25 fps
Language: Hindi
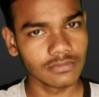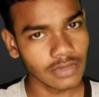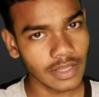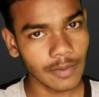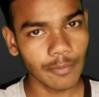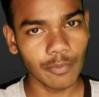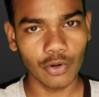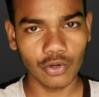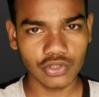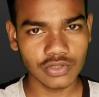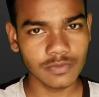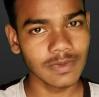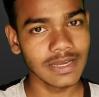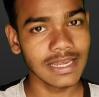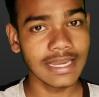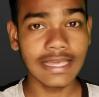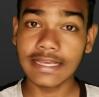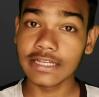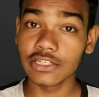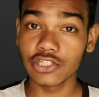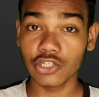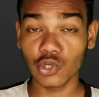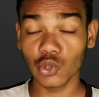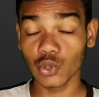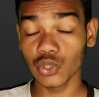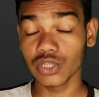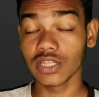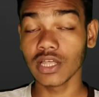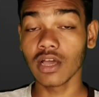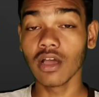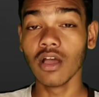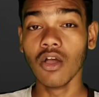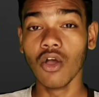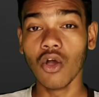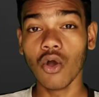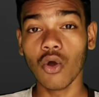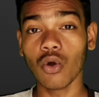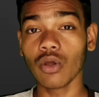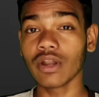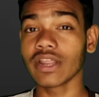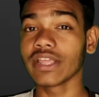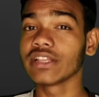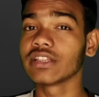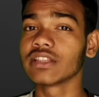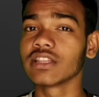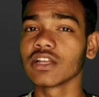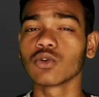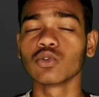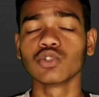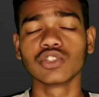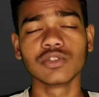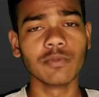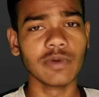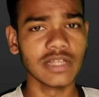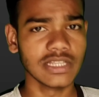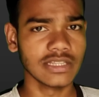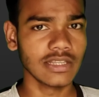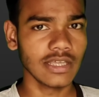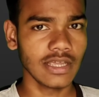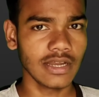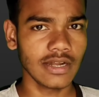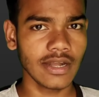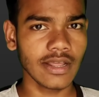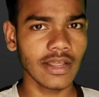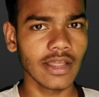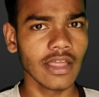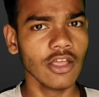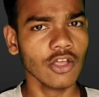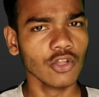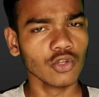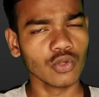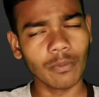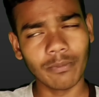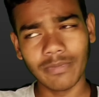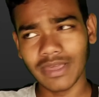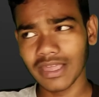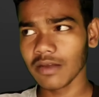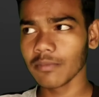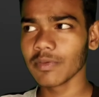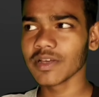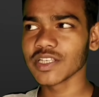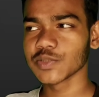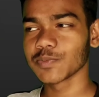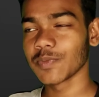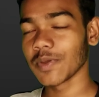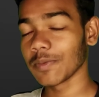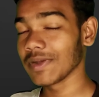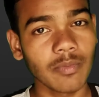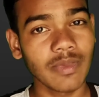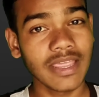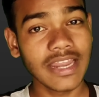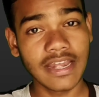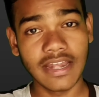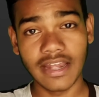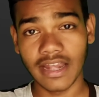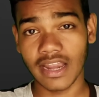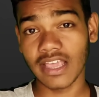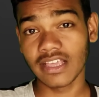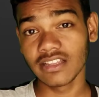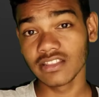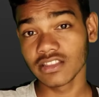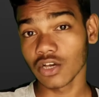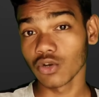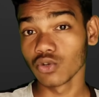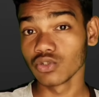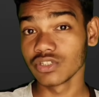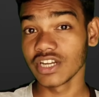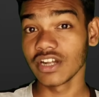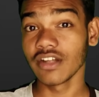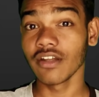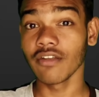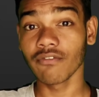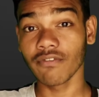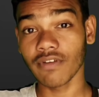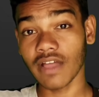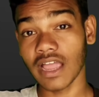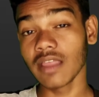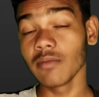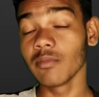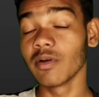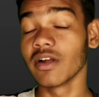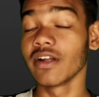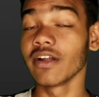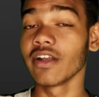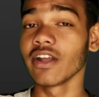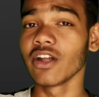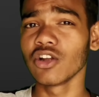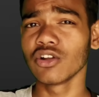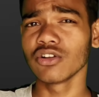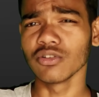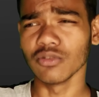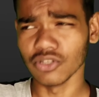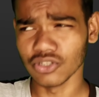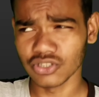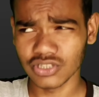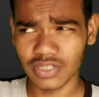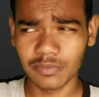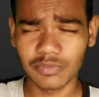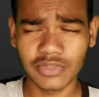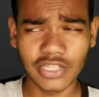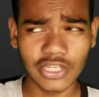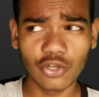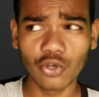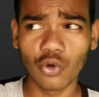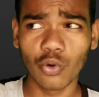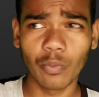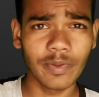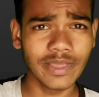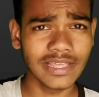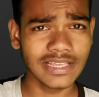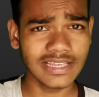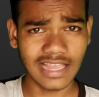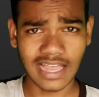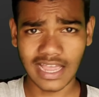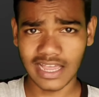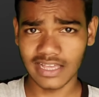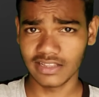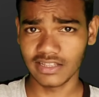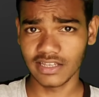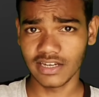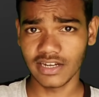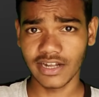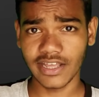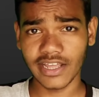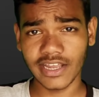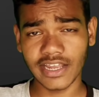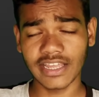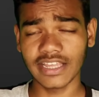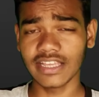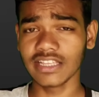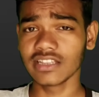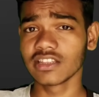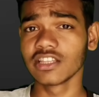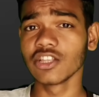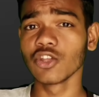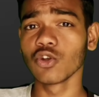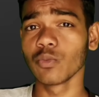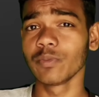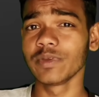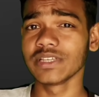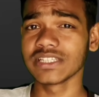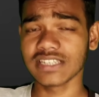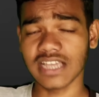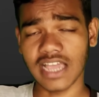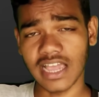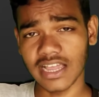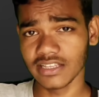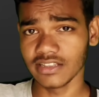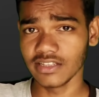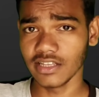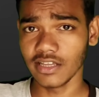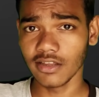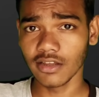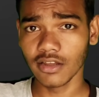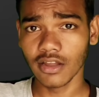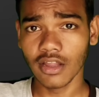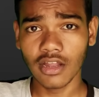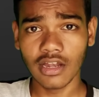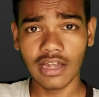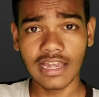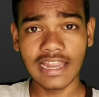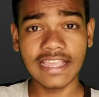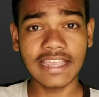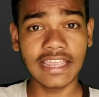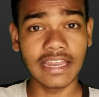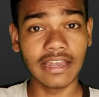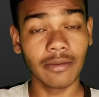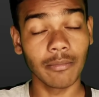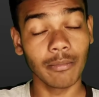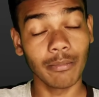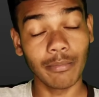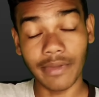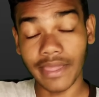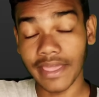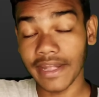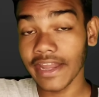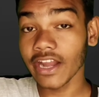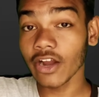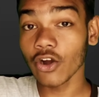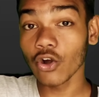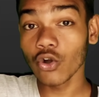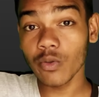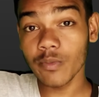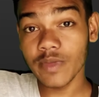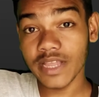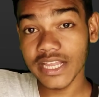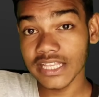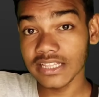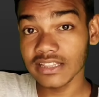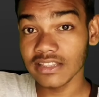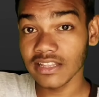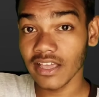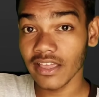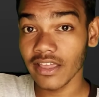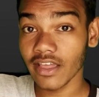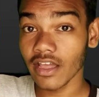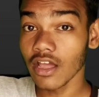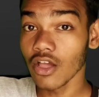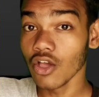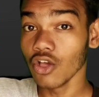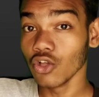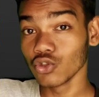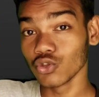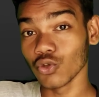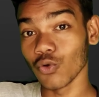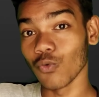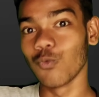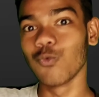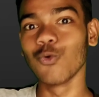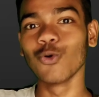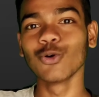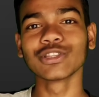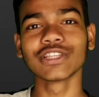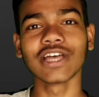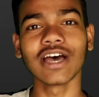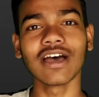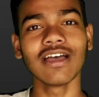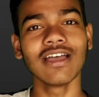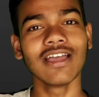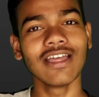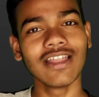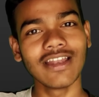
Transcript: अप्रॉक्स में लेके चलो इतना और इतना कुछ बनते हैं ठीक है तो मेरे पास पेमेंट में नाइन थाउजेंड फाइव हंड्रेड समथिंग रुपये आए थे ठीक है इतने रुपीज़ आए थे लेकिन मेरे अकाउंट में कितने आया तो वो था